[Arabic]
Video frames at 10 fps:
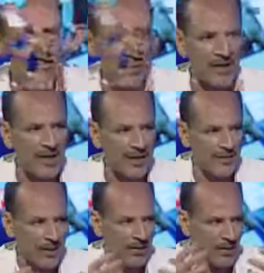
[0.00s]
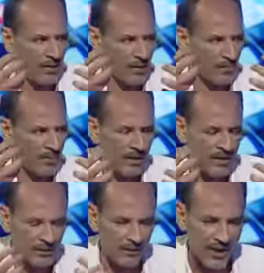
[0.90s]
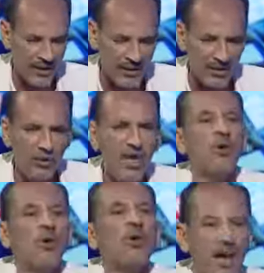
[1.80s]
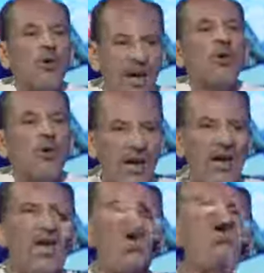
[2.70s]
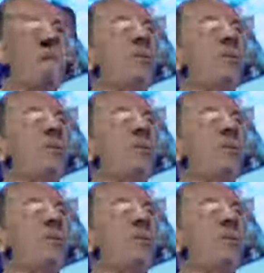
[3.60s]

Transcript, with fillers: متى متى أو الديمقراطية خلينا